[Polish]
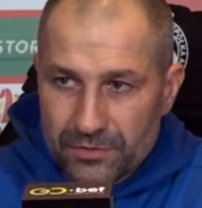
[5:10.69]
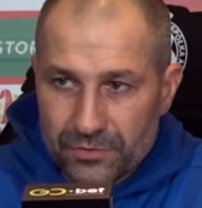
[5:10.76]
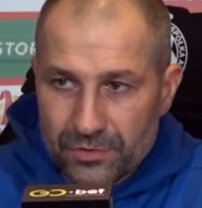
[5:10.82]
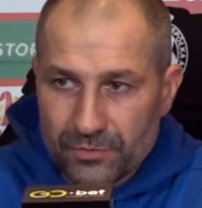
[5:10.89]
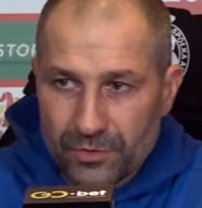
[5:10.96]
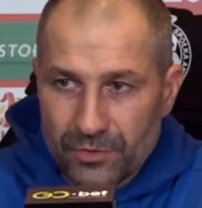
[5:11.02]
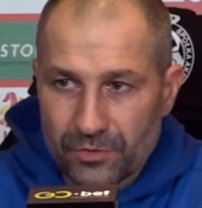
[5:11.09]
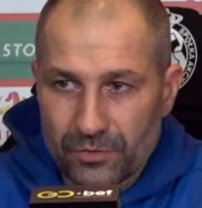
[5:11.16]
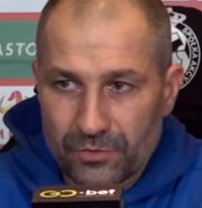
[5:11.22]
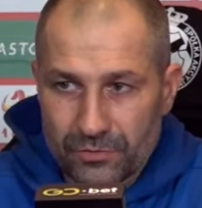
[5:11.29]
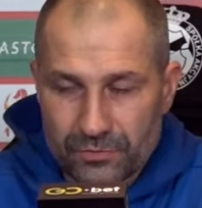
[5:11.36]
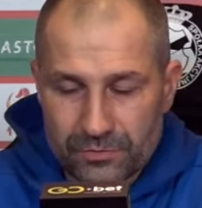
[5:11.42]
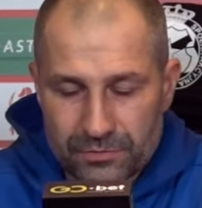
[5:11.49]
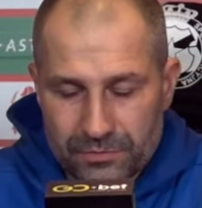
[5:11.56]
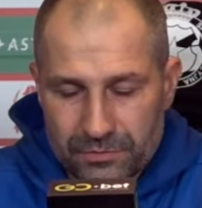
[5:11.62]
którzy
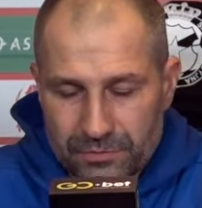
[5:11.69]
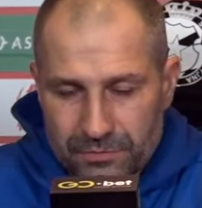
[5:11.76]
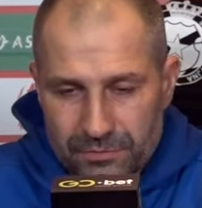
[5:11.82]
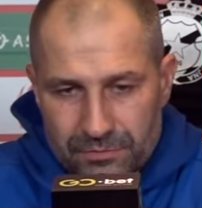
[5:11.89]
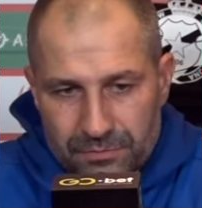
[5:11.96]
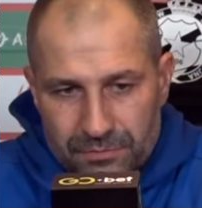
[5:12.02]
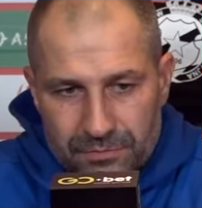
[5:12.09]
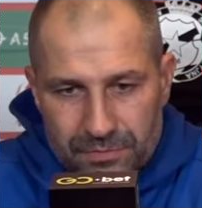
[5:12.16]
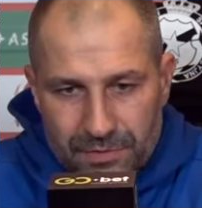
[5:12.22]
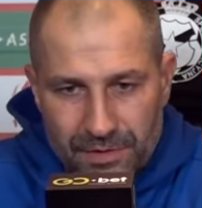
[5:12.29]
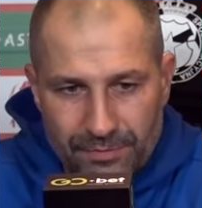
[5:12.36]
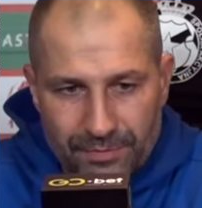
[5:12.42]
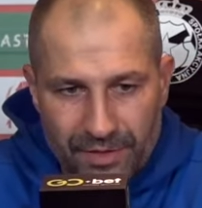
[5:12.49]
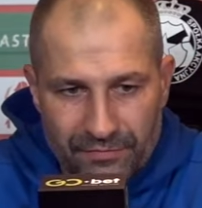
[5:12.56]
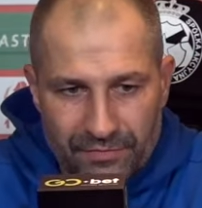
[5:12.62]
mogą
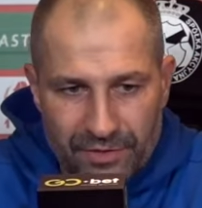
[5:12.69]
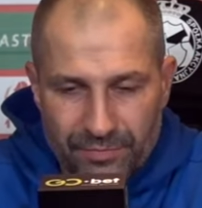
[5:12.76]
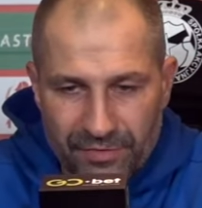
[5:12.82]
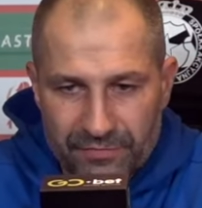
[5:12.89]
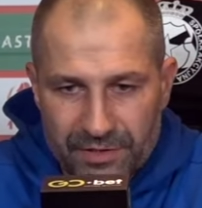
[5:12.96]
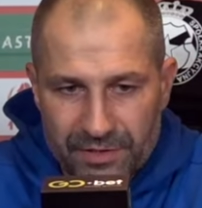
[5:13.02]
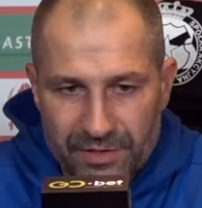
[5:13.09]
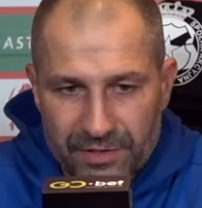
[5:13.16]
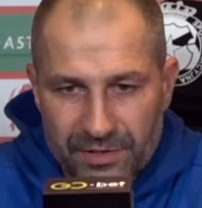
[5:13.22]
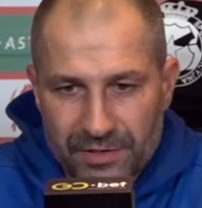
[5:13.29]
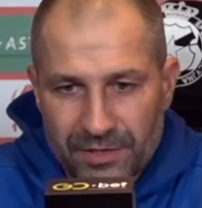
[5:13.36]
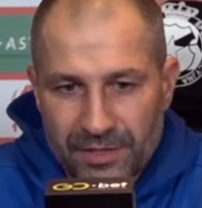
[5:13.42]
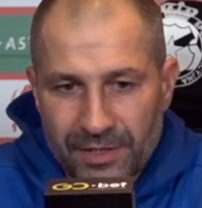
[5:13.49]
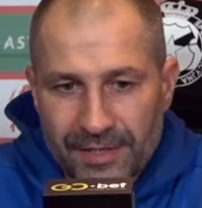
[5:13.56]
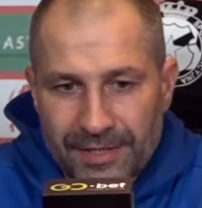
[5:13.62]
naprawić pewne rzeczy.